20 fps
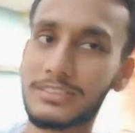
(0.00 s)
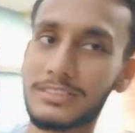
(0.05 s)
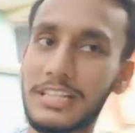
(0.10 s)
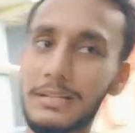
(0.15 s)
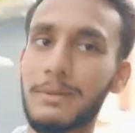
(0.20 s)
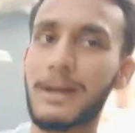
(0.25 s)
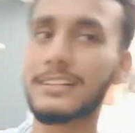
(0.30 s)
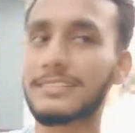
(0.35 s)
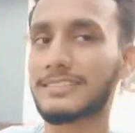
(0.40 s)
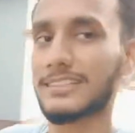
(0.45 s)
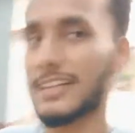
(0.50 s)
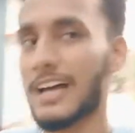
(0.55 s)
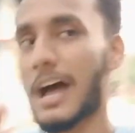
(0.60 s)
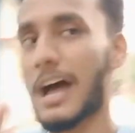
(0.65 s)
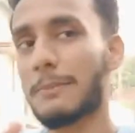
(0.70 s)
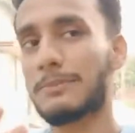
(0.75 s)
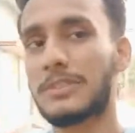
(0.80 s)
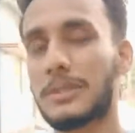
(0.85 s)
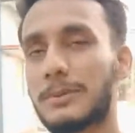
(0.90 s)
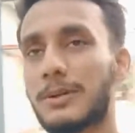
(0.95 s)
उसके बाद से
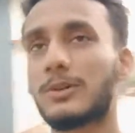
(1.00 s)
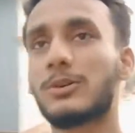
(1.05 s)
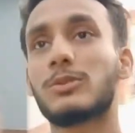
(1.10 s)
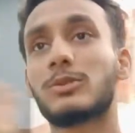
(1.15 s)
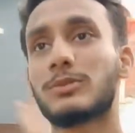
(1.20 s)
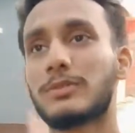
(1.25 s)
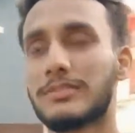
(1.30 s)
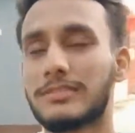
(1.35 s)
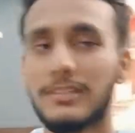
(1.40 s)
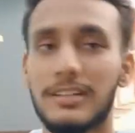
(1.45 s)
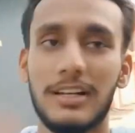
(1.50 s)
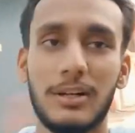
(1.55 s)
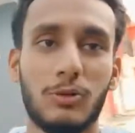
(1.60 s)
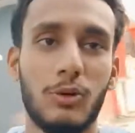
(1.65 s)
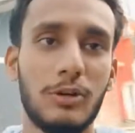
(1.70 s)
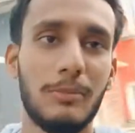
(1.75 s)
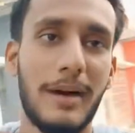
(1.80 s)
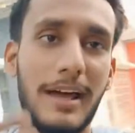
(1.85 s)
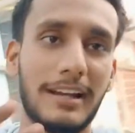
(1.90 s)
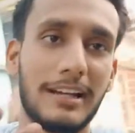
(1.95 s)
आप सभी को
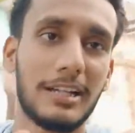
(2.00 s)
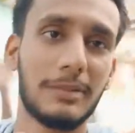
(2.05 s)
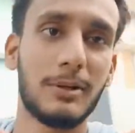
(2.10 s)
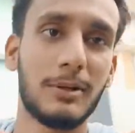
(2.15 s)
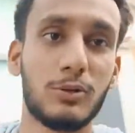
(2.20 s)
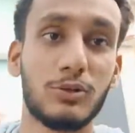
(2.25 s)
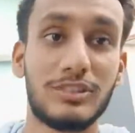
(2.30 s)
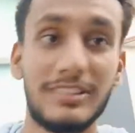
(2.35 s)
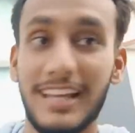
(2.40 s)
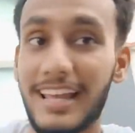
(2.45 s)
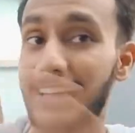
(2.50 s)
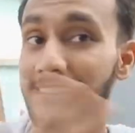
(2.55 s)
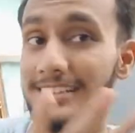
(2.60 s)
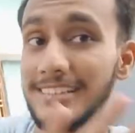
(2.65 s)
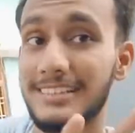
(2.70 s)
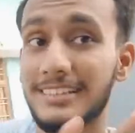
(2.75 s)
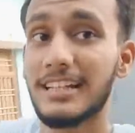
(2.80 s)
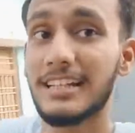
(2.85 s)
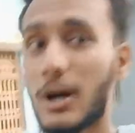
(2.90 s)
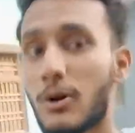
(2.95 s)
कोई मार्केट में कुछ नया
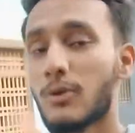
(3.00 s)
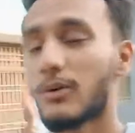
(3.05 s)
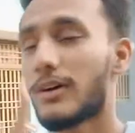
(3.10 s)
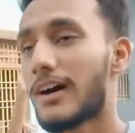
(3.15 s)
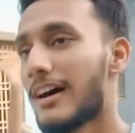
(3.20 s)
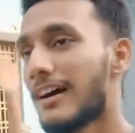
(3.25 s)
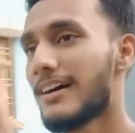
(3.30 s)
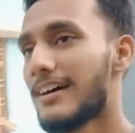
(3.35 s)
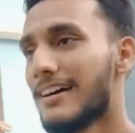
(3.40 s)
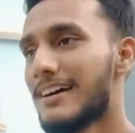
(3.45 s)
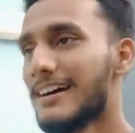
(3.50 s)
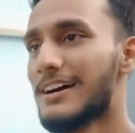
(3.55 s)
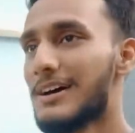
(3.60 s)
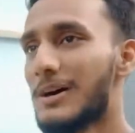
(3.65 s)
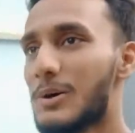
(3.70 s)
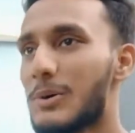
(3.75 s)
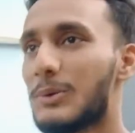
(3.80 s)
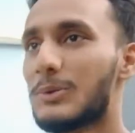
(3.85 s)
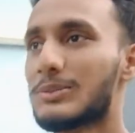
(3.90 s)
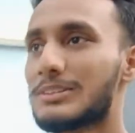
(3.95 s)
चीज़ दिखाऊंगा हाँ,
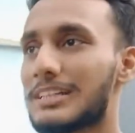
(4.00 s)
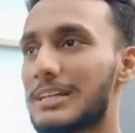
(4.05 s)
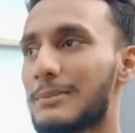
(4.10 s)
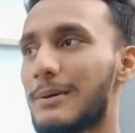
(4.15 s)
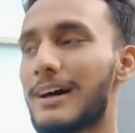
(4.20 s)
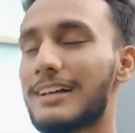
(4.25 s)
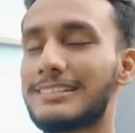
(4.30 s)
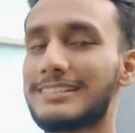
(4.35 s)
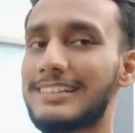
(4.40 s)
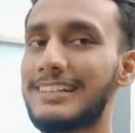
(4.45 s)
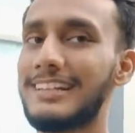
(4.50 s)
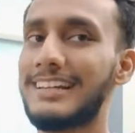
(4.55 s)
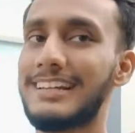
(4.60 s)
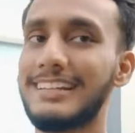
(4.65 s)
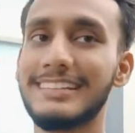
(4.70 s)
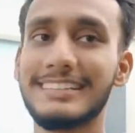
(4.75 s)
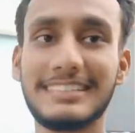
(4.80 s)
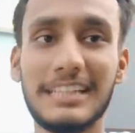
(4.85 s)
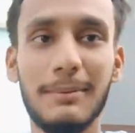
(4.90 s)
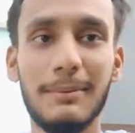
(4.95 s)
उसके बाद से
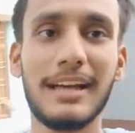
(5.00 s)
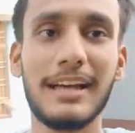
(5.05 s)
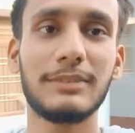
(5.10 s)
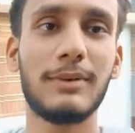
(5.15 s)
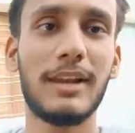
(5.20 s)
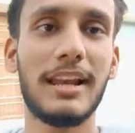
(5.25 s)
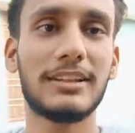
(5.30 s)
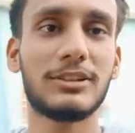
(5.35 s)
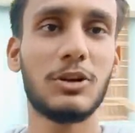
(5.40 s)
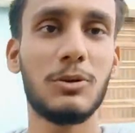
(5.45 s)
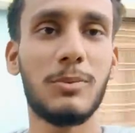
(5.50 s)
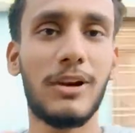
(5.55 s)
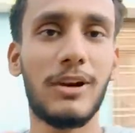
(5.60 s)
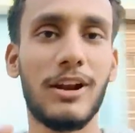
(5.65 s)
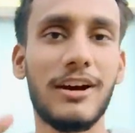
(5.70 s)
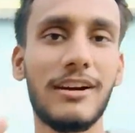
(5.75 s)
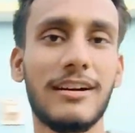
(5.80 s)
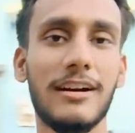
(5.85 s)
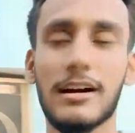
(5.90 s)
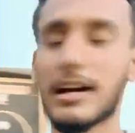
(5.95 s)
इसके बाद वाला जो
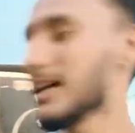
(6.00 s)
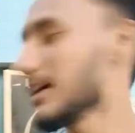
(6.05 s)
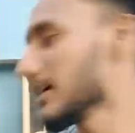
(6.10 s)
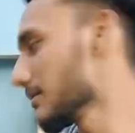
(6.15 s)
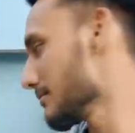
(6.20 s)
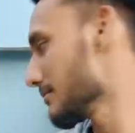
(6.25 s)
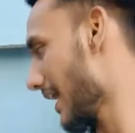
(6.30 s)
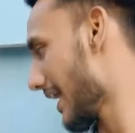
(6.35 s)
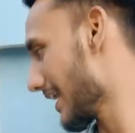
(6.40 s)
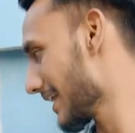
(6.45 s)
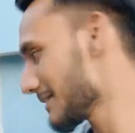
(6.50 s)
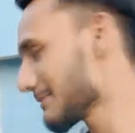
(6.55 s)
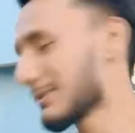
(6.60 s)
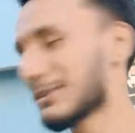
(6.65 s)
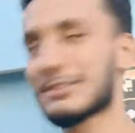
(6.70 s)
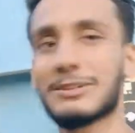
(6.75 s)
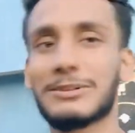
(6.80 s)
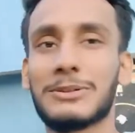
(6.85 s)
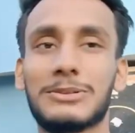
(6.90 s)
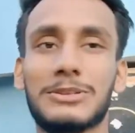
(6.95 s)
ब्लॉग हल्ला
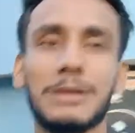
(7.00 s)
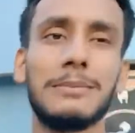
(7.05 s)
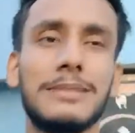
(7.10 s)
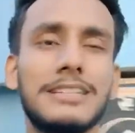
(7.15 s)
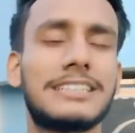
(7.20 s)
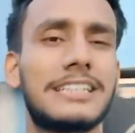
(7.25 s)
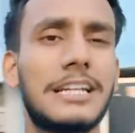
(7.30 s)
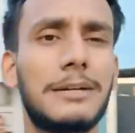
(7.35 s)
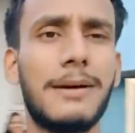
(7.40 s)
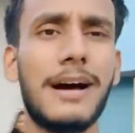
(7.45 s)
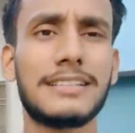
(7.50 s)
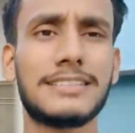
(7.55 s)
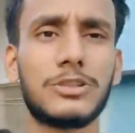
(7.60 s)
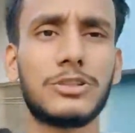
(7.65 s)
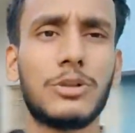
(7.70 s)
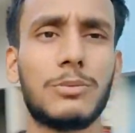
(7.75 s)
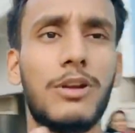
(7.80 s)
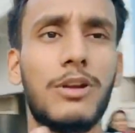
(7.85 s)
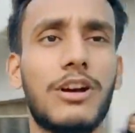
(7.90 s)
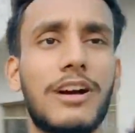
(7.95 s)
मत करो सब इसके बाद से
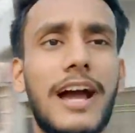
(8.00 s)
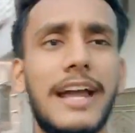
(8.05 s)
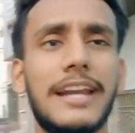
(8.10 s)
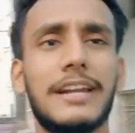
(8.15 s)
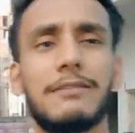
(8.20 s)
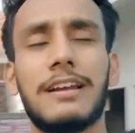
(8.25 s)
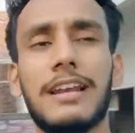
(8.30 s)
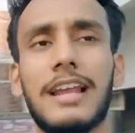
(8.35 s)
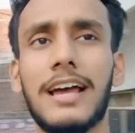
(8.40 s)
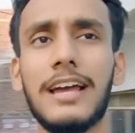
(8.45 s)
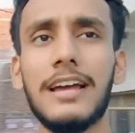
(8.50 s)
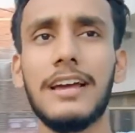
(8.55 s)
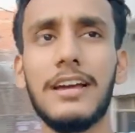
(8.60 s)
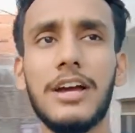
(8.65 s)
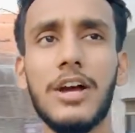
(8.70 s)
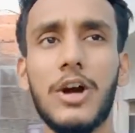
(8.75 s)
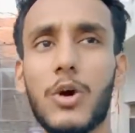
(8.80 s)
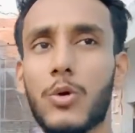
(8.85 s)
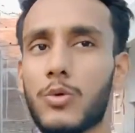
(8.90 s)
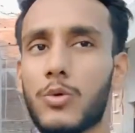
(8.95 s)
जो ब्लॉग आने वाला है
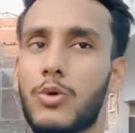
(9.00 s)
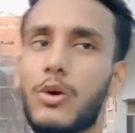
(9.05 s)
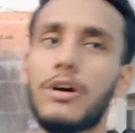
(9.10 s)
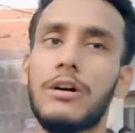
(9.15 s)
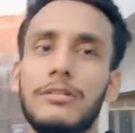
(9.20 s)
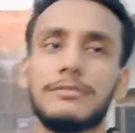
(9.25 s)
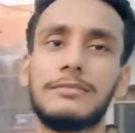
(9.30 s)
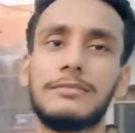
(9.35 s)
वो